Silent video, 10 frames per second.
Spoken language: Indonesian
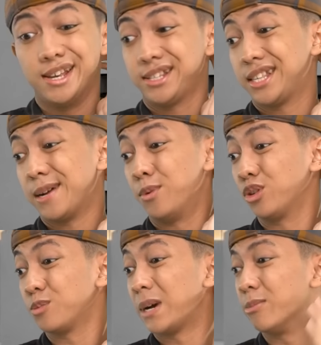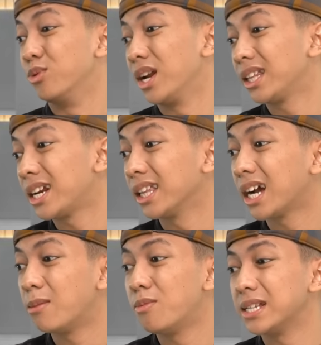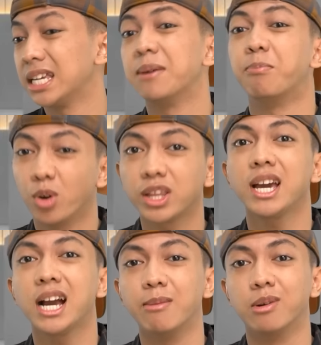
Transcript: Setelah putus 4 bulan ternyata kamu masih lemot ya, nggak